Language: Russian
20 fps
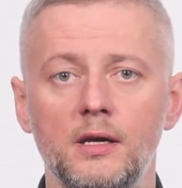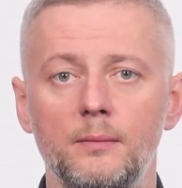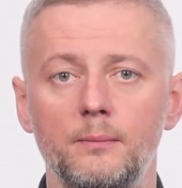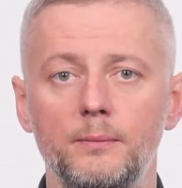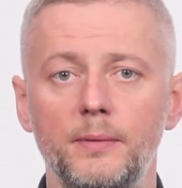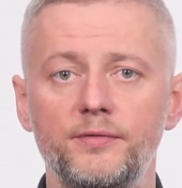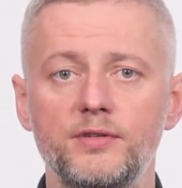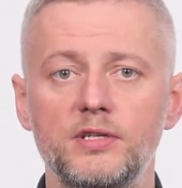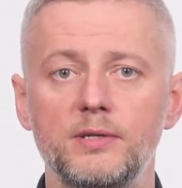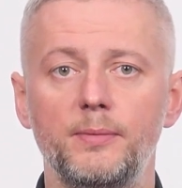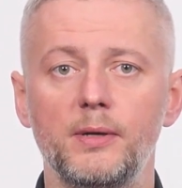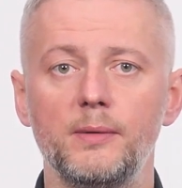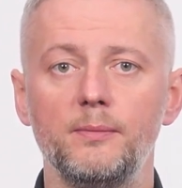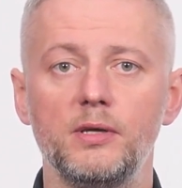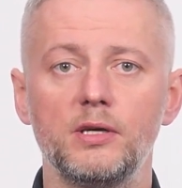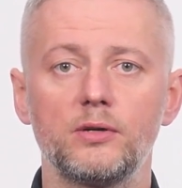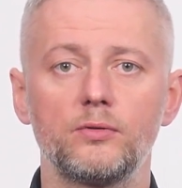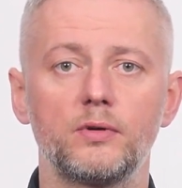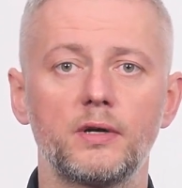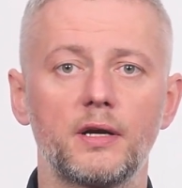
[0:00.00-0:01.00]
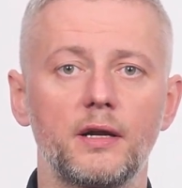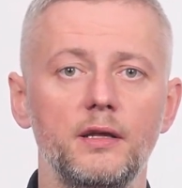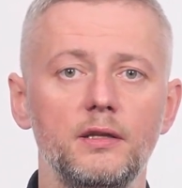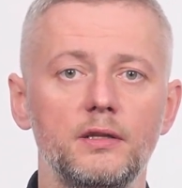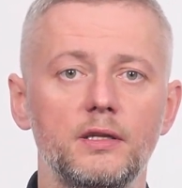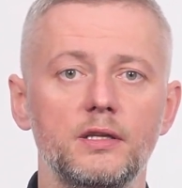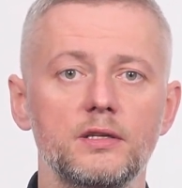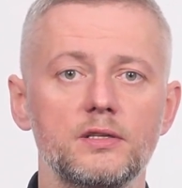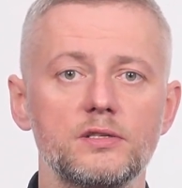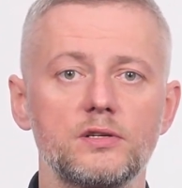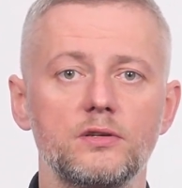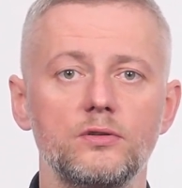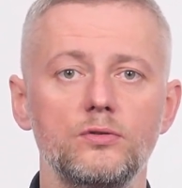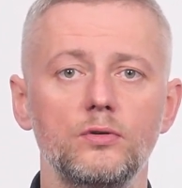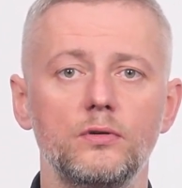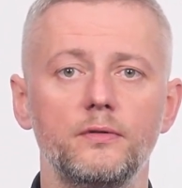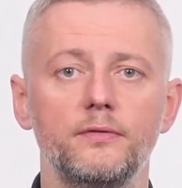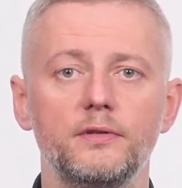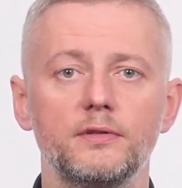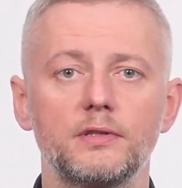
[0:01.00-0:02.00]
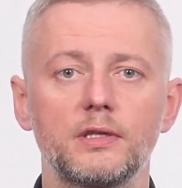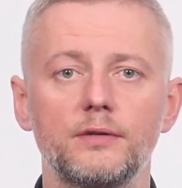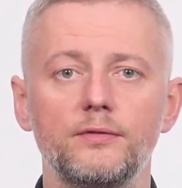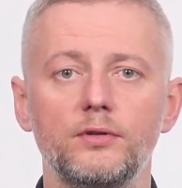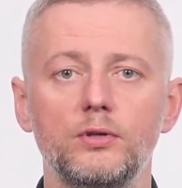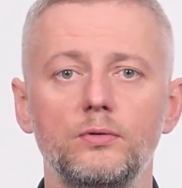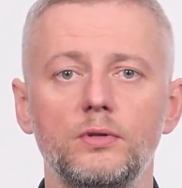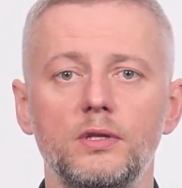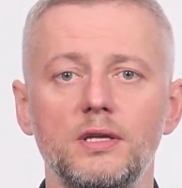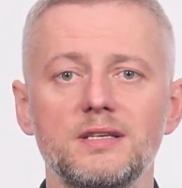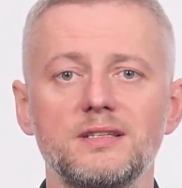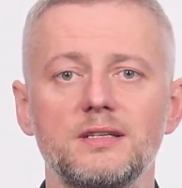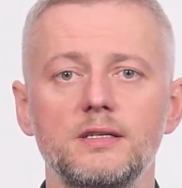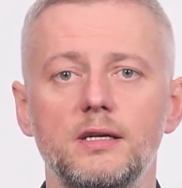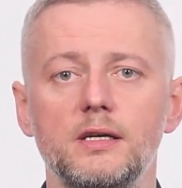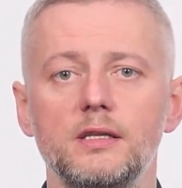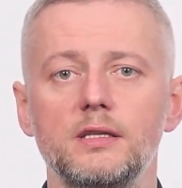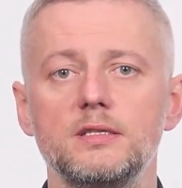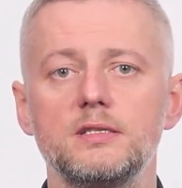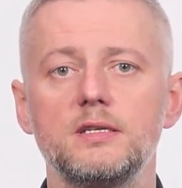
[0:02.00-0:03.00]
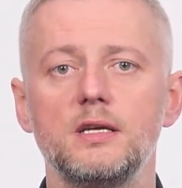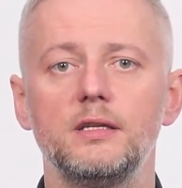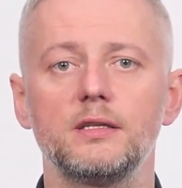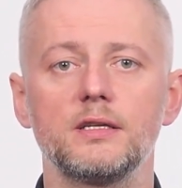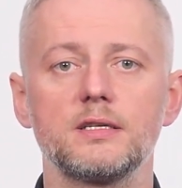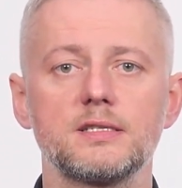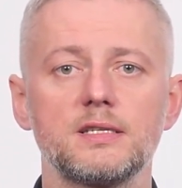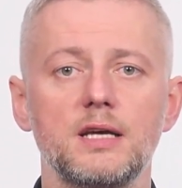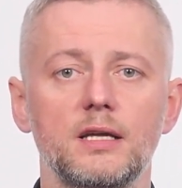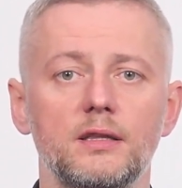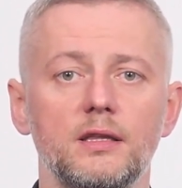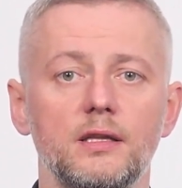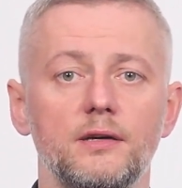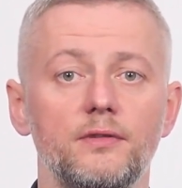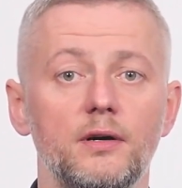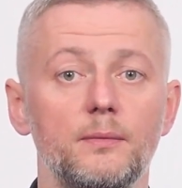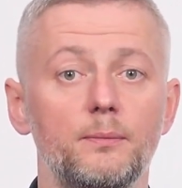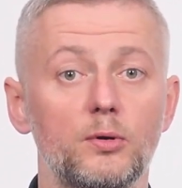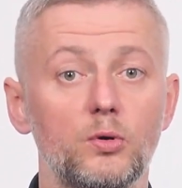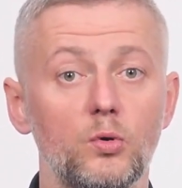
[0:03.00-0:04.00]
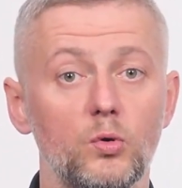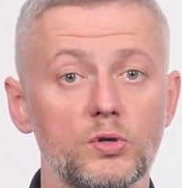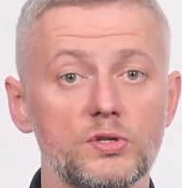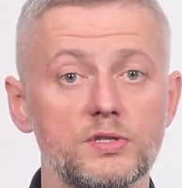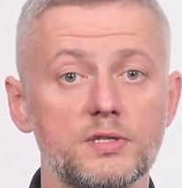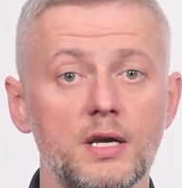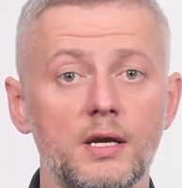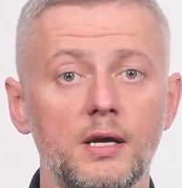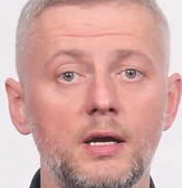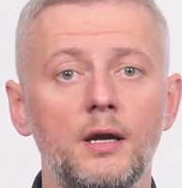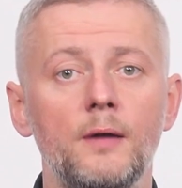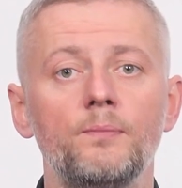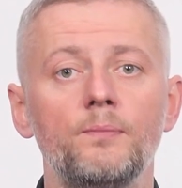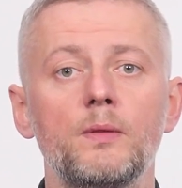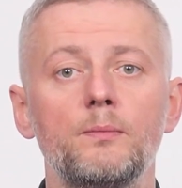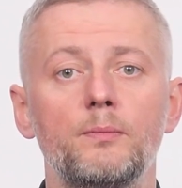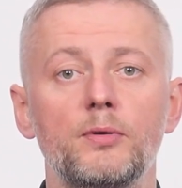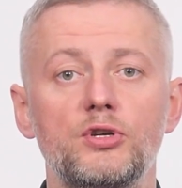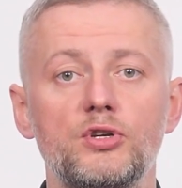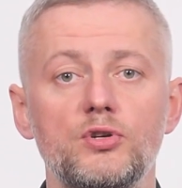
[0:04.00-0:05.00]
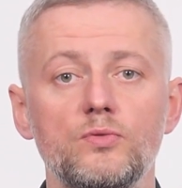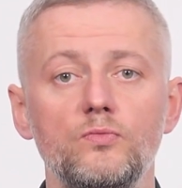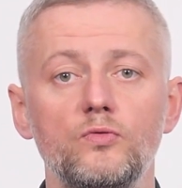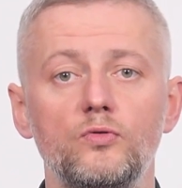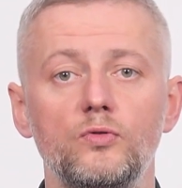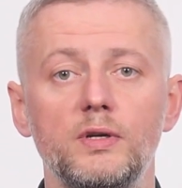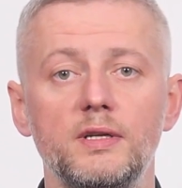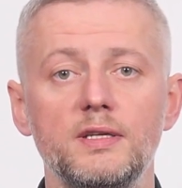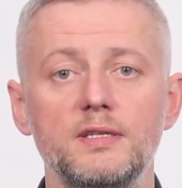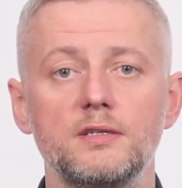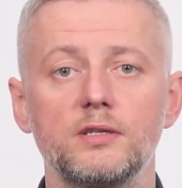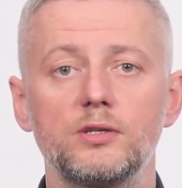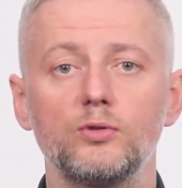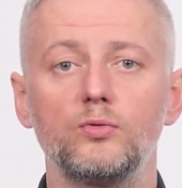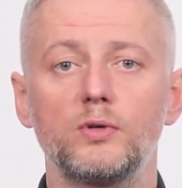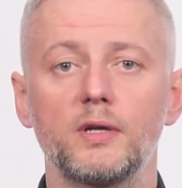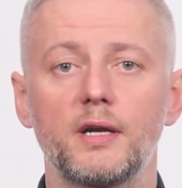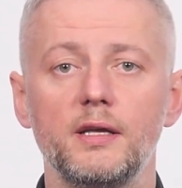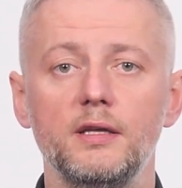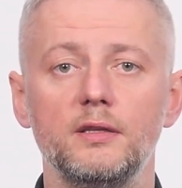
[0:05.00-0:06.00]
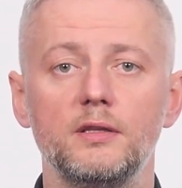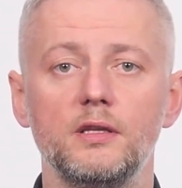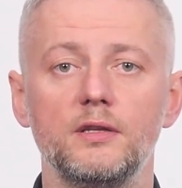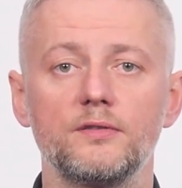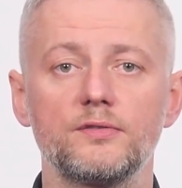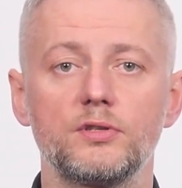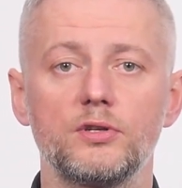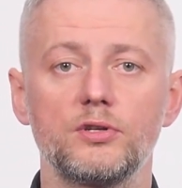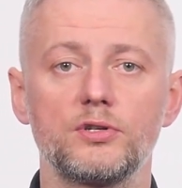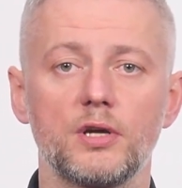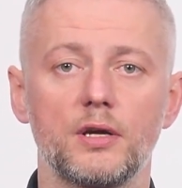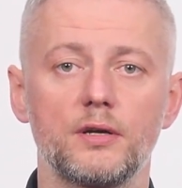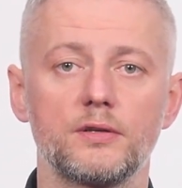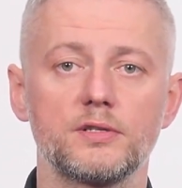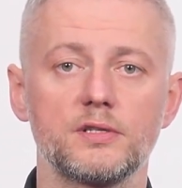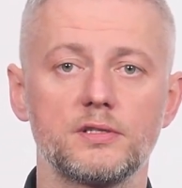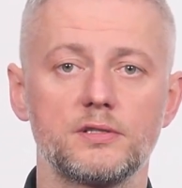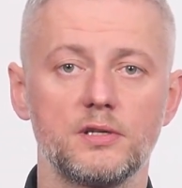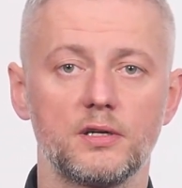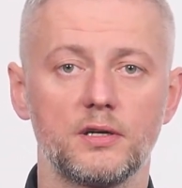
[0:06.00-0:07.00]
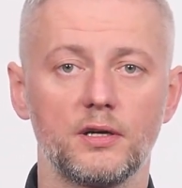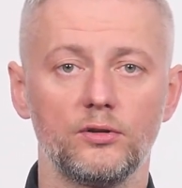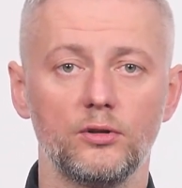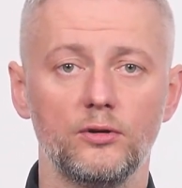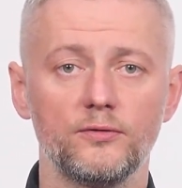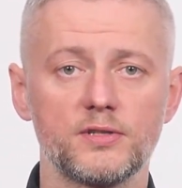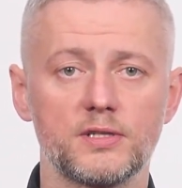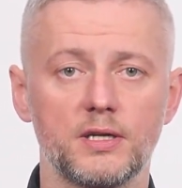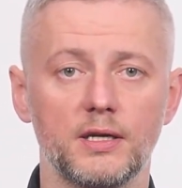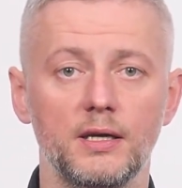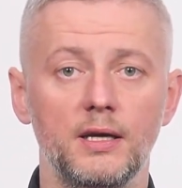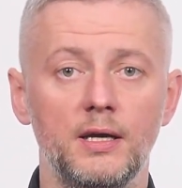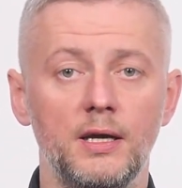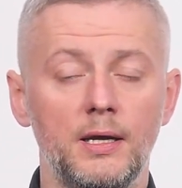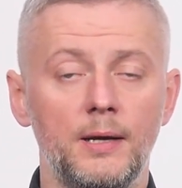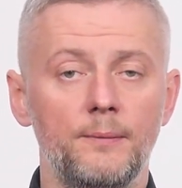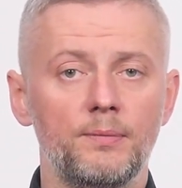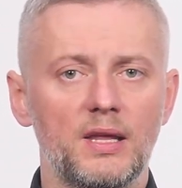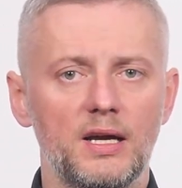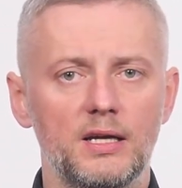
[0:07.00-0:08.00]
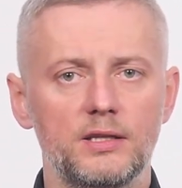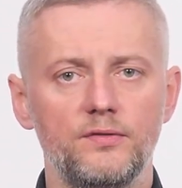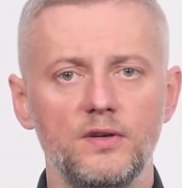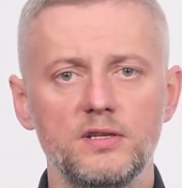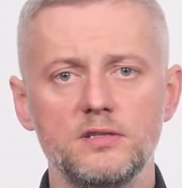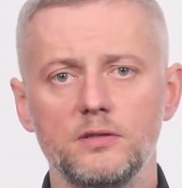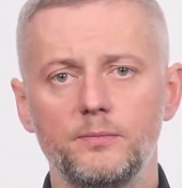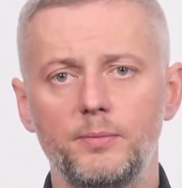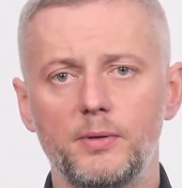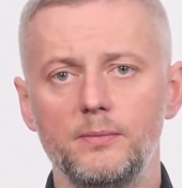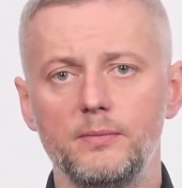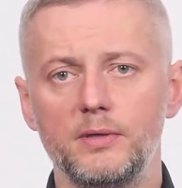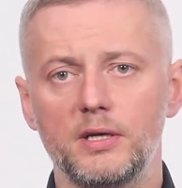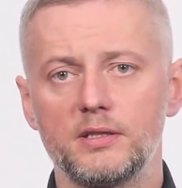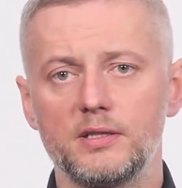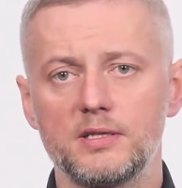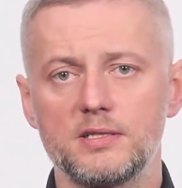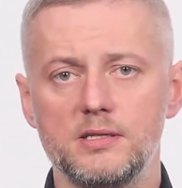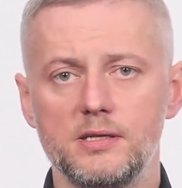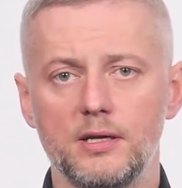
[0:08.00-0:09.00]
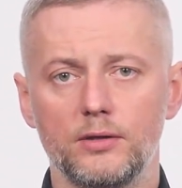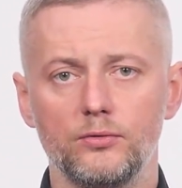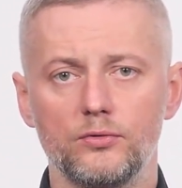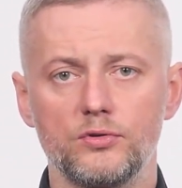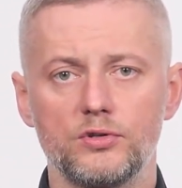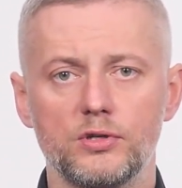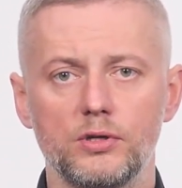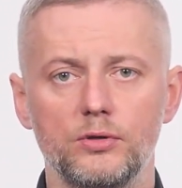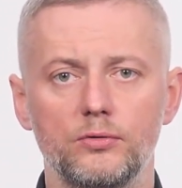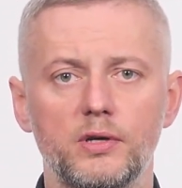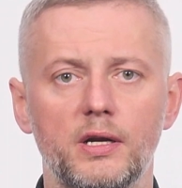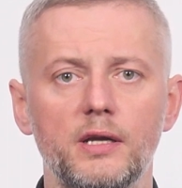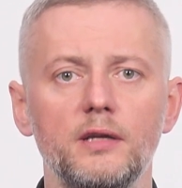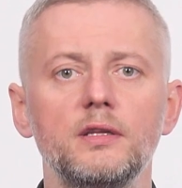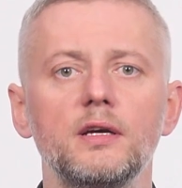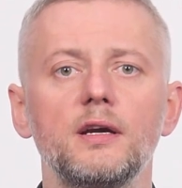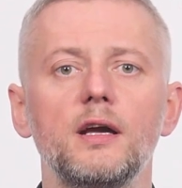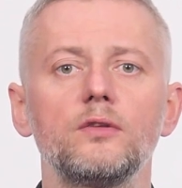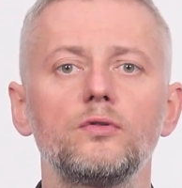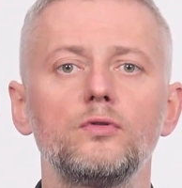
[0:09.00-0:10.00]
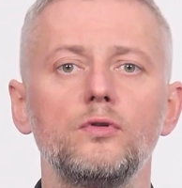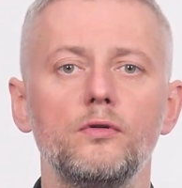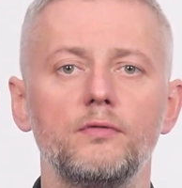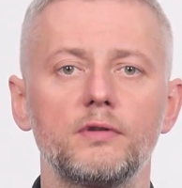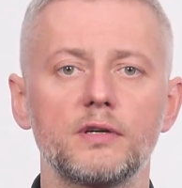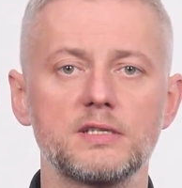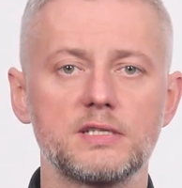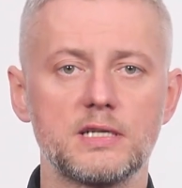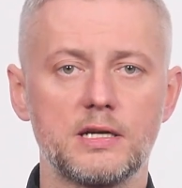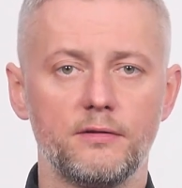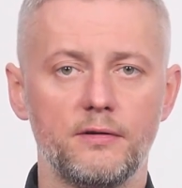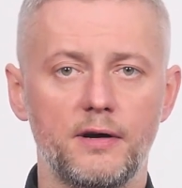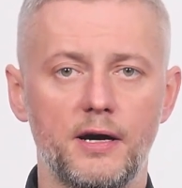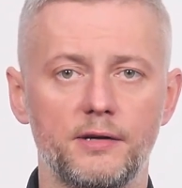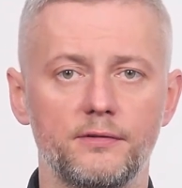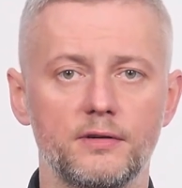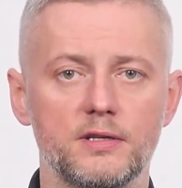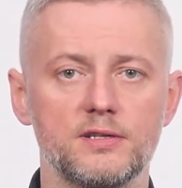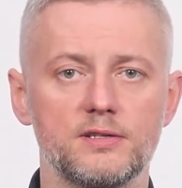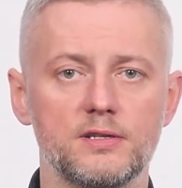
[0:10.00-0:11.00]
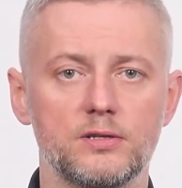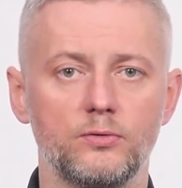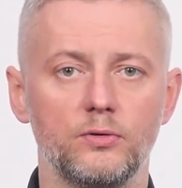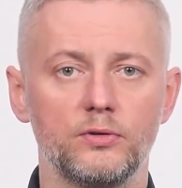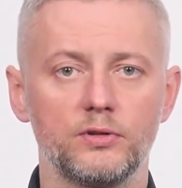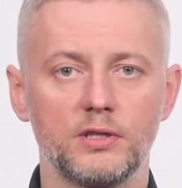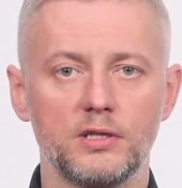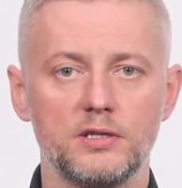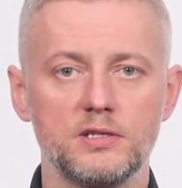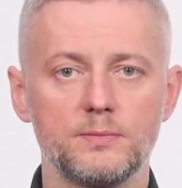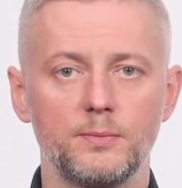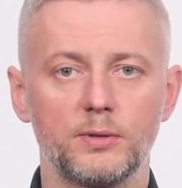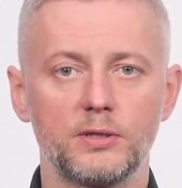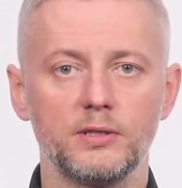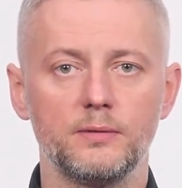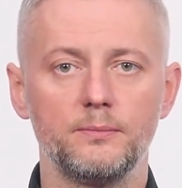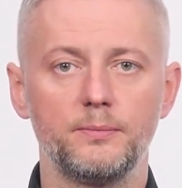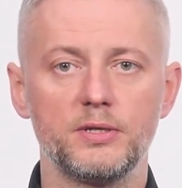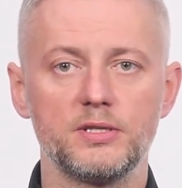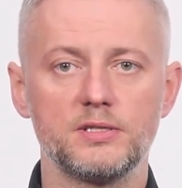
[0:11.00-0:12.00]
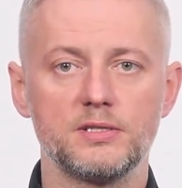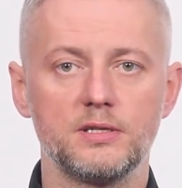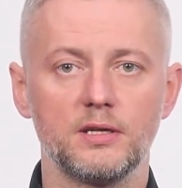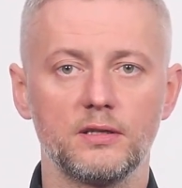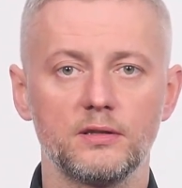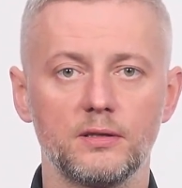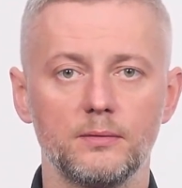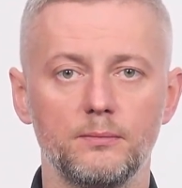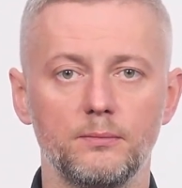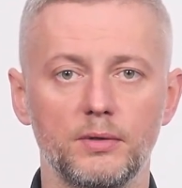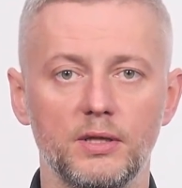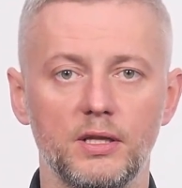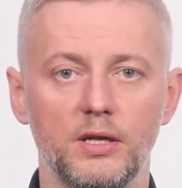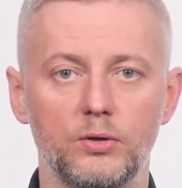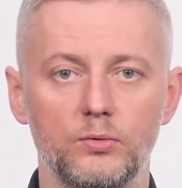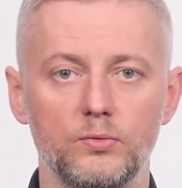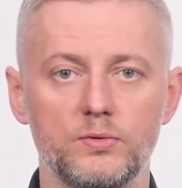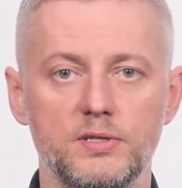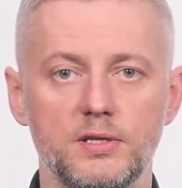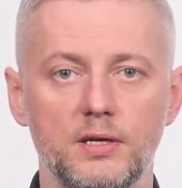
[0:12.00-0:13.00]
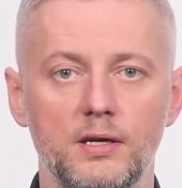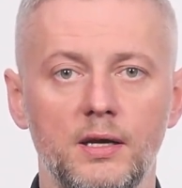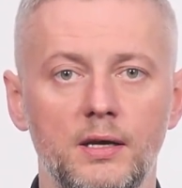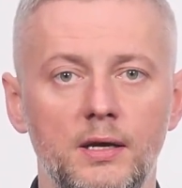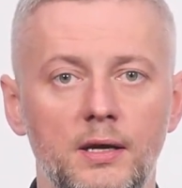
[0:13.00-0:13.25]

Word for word: Бывший премьер Украины Яценюк в интервью несколько недель назад на вопрос – почему лидеры Украины не встречаются с Тихановской, ответил примерно следующее. Украина готова разговаривать с законно избранным президентом Беларуси.